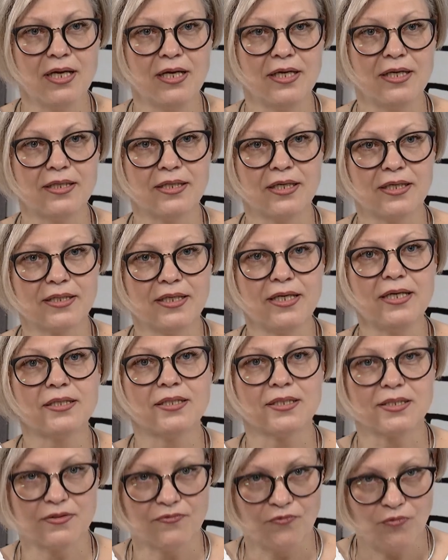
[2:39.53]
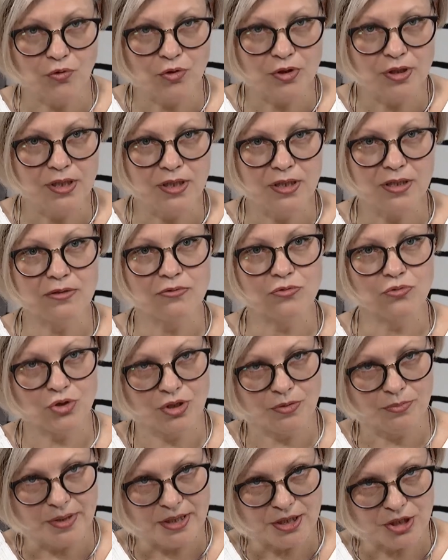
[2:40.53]
Иногда это сводные,
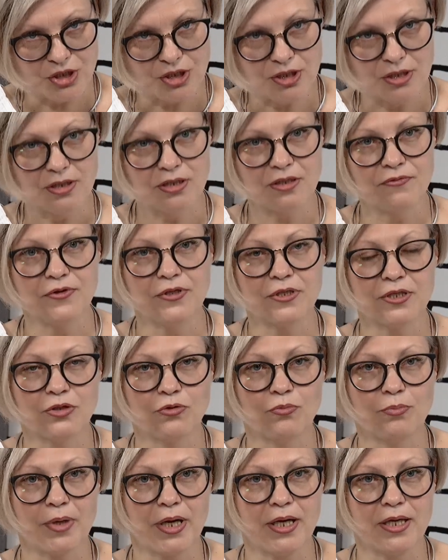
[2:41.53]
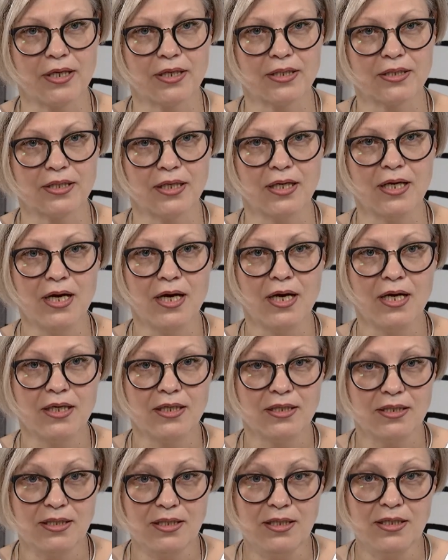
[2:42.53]
уже ближе к выходу проекта.
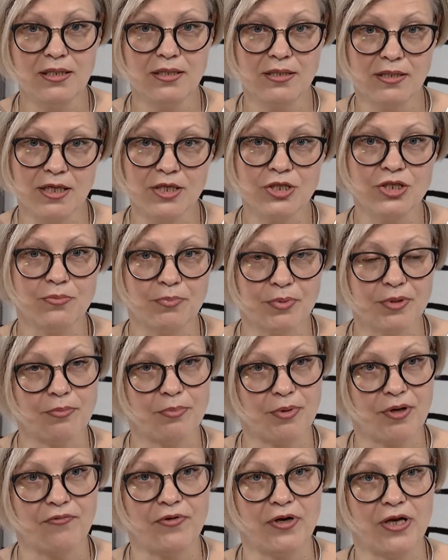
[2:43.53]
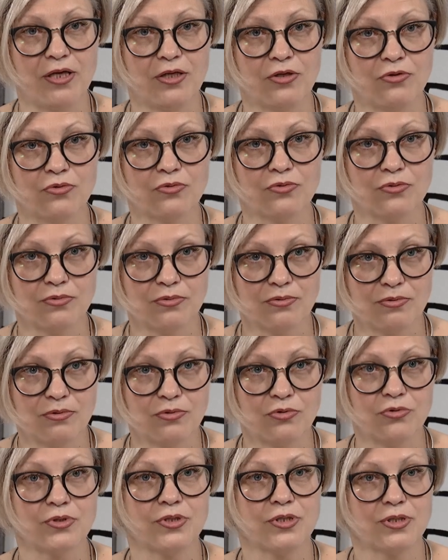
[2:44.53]
И каждый по направлению,
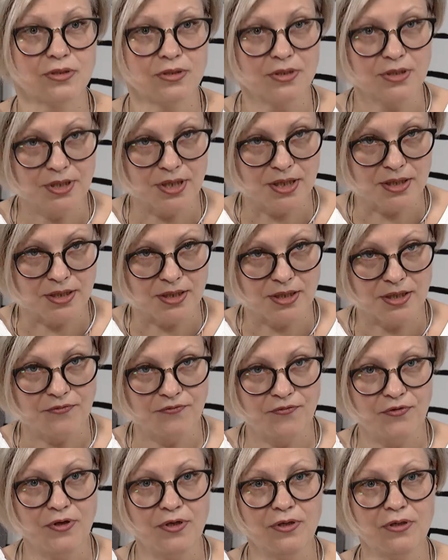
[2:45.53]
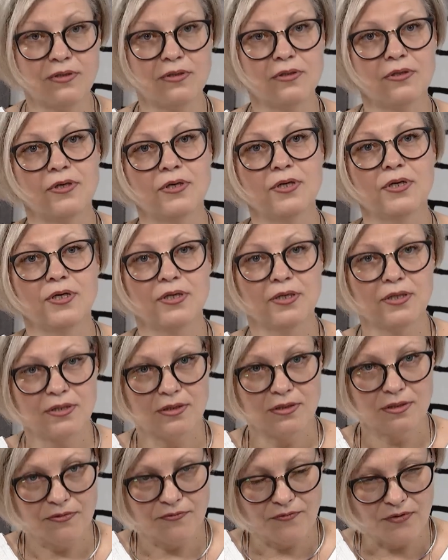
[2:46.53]
то есть хореографии,
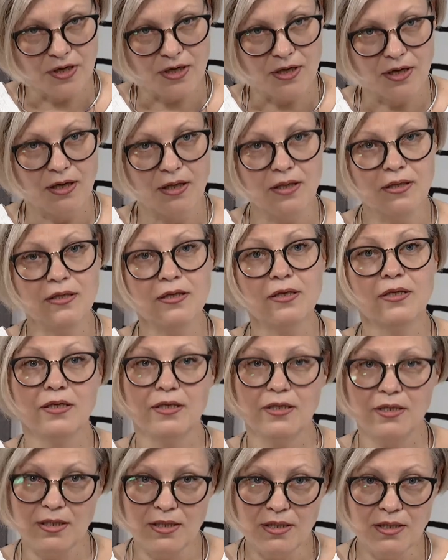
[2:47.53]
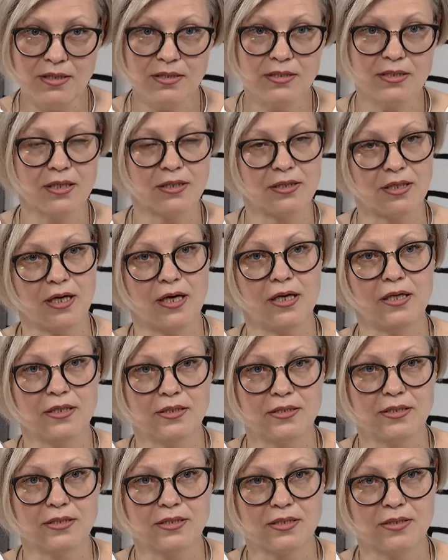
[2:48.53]
вокал и театральная
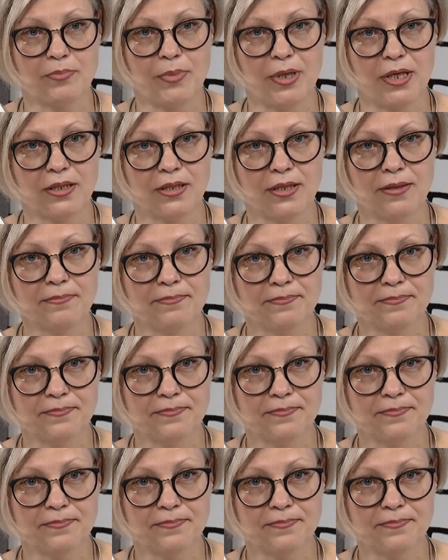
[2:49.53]
дисциплина.